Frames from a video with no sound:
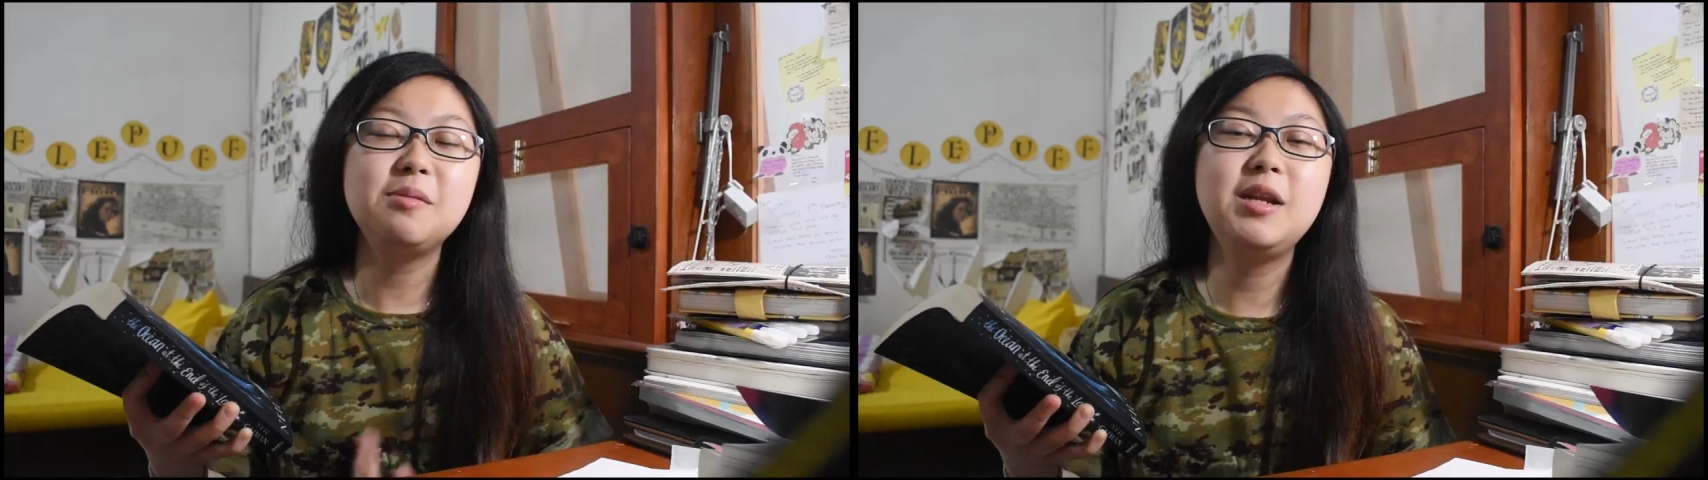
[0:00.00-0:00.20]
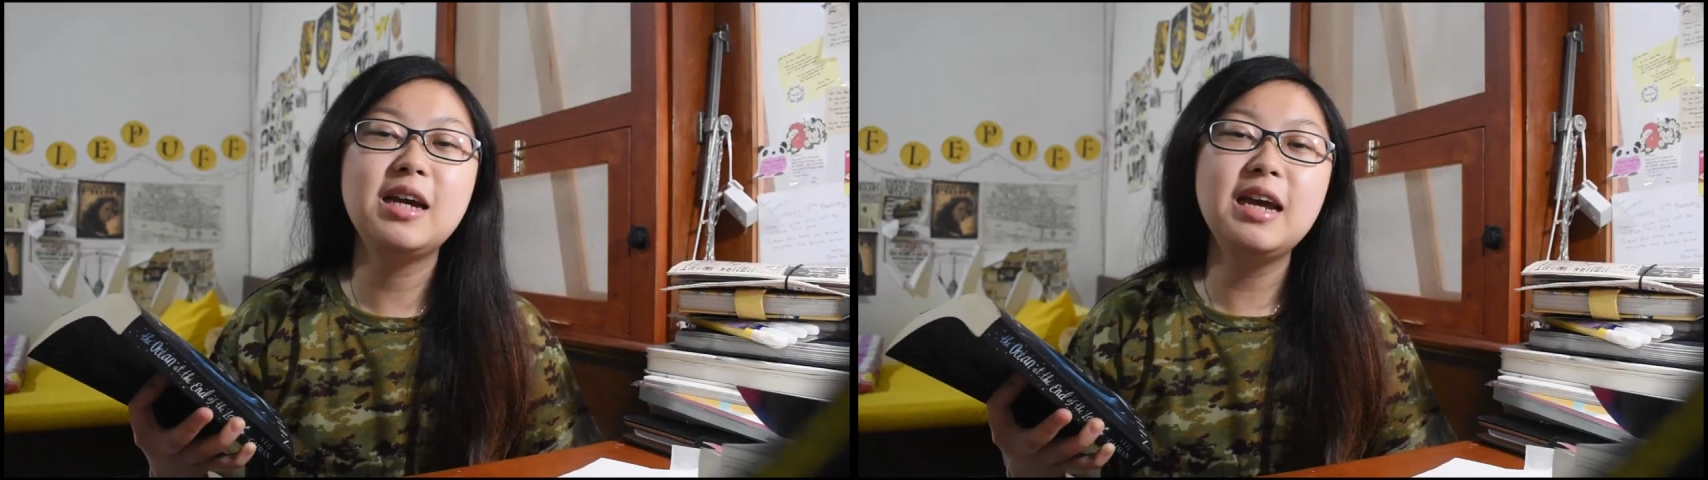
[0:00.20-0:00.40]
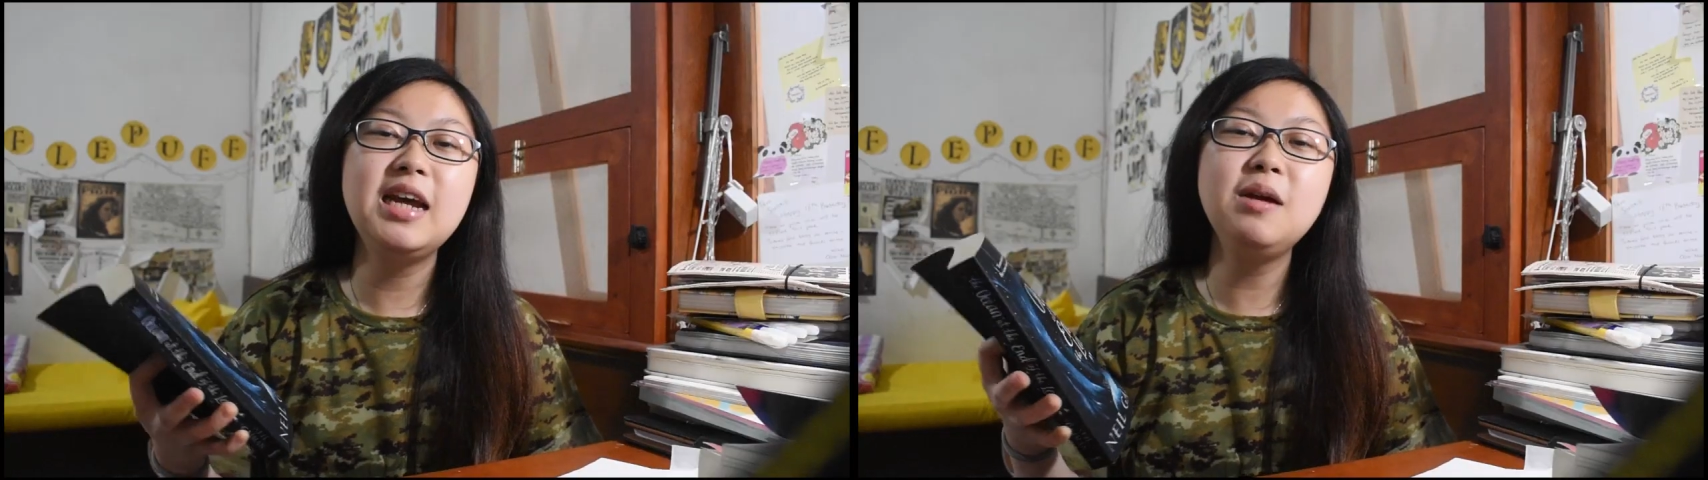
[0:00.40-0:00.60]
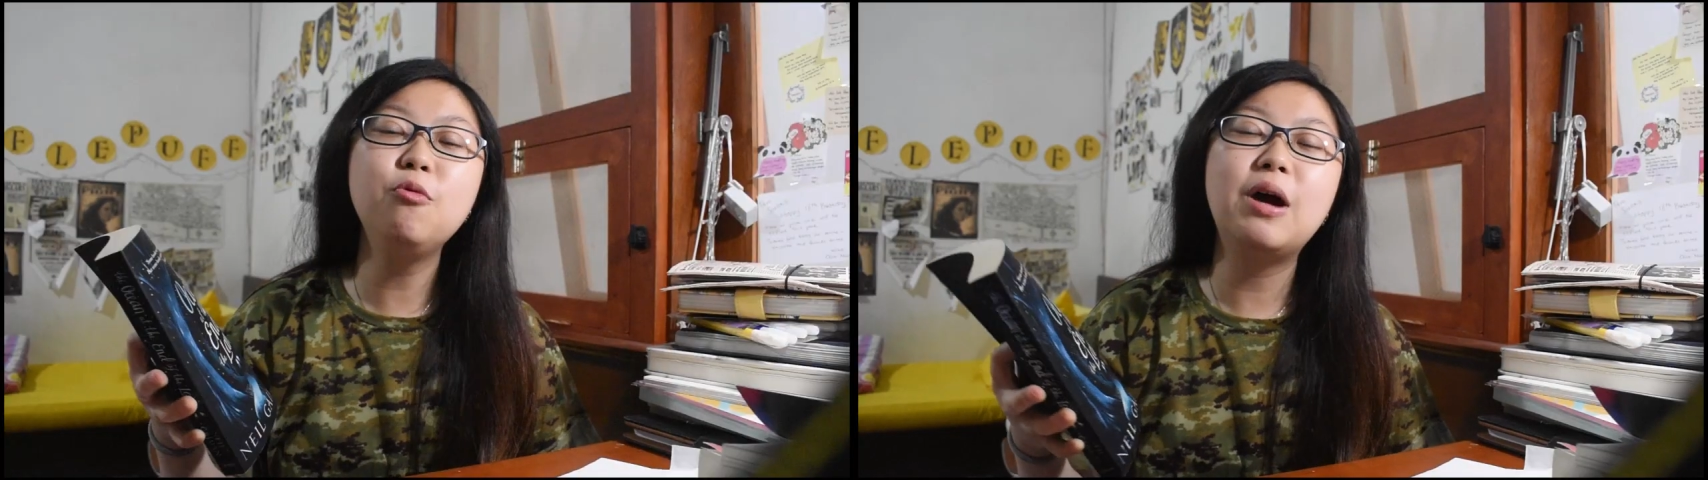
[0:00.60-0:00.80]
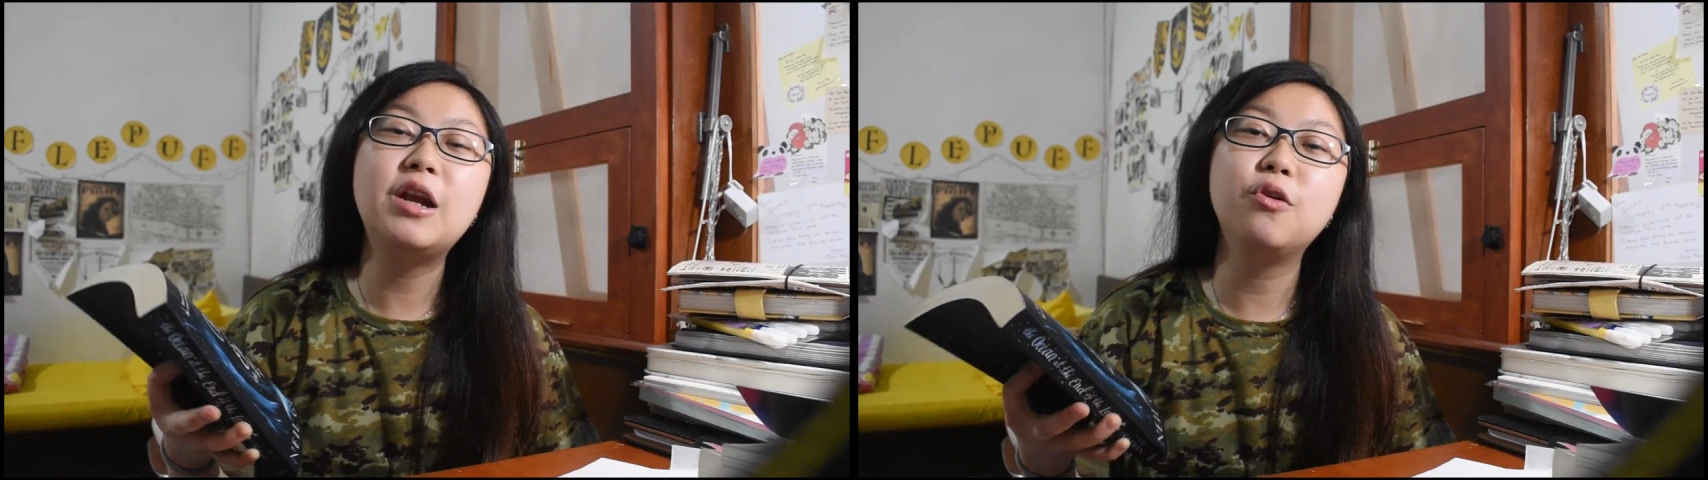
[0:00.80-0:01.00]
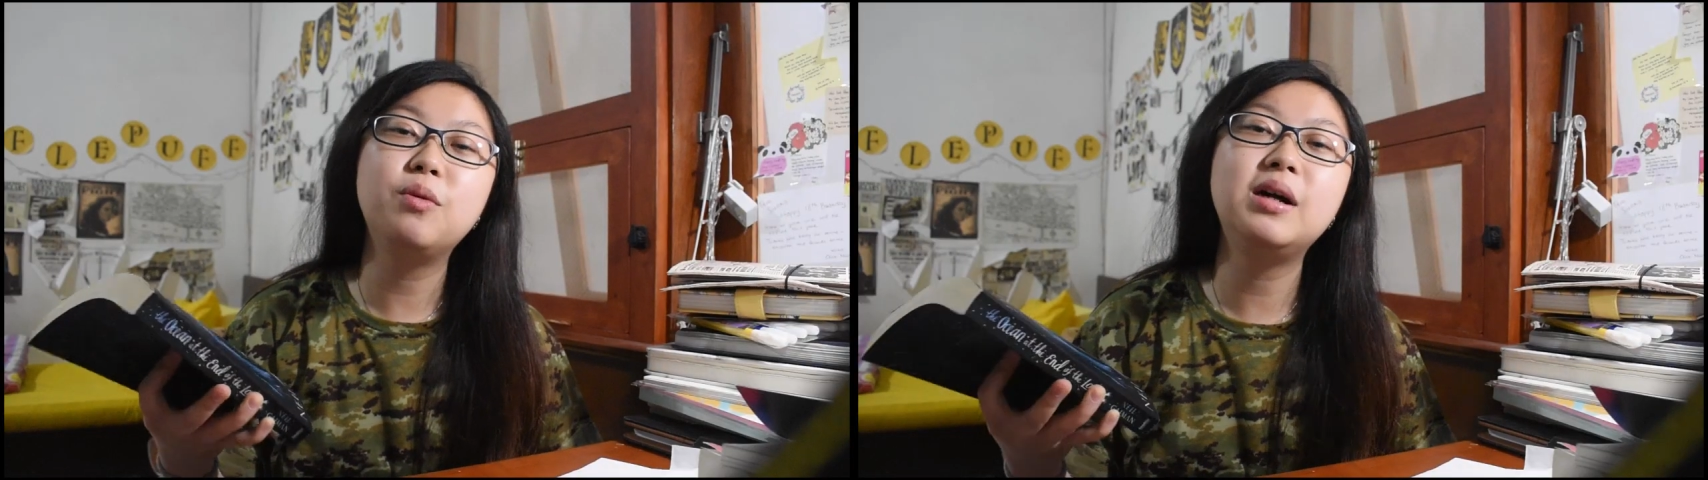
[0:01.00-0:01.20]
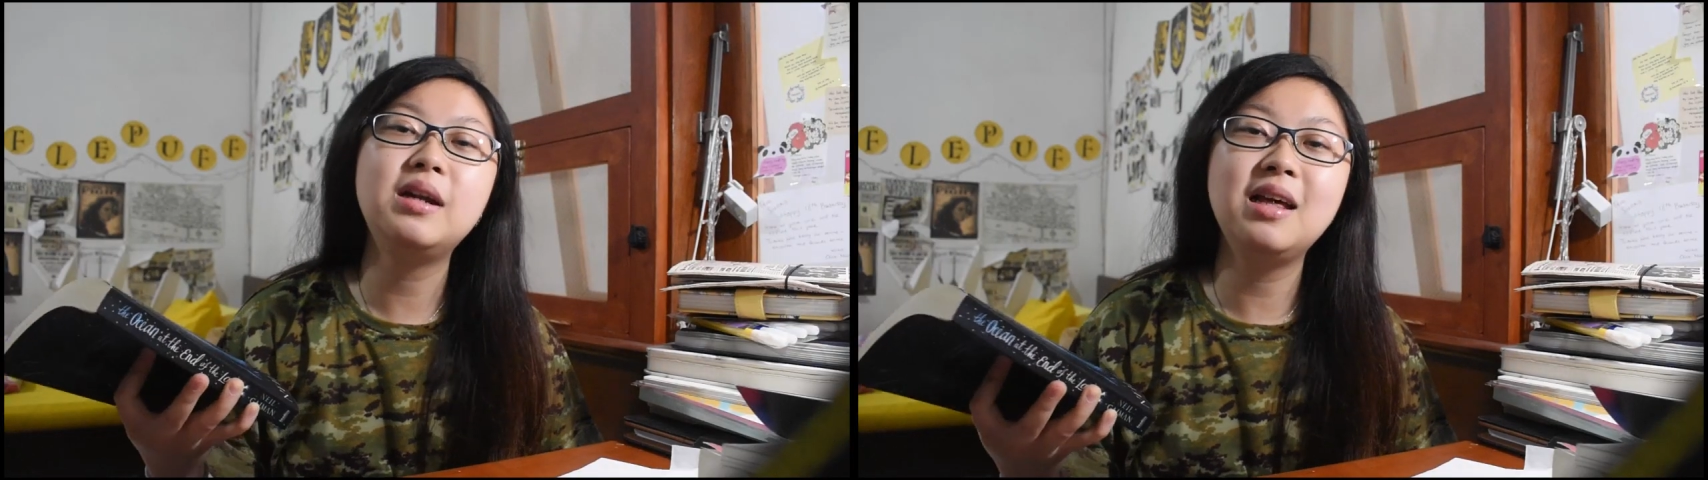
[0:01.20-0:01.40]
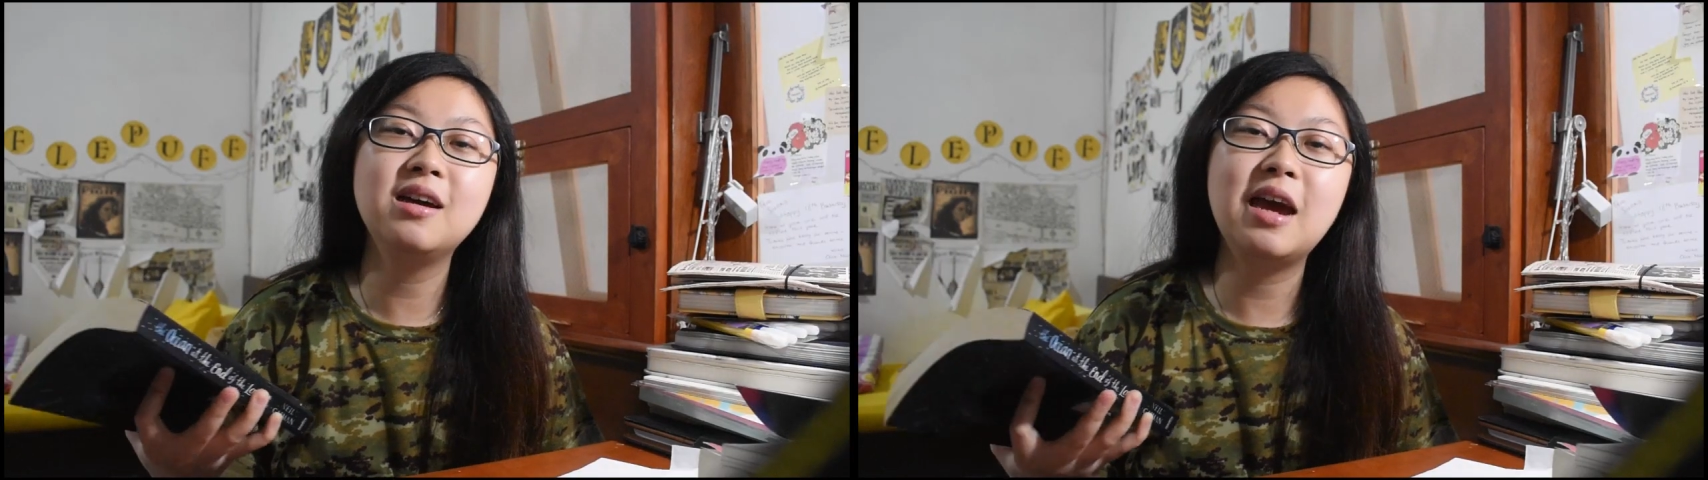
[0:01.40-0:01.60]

Sebenarnya ini bukan novel Neil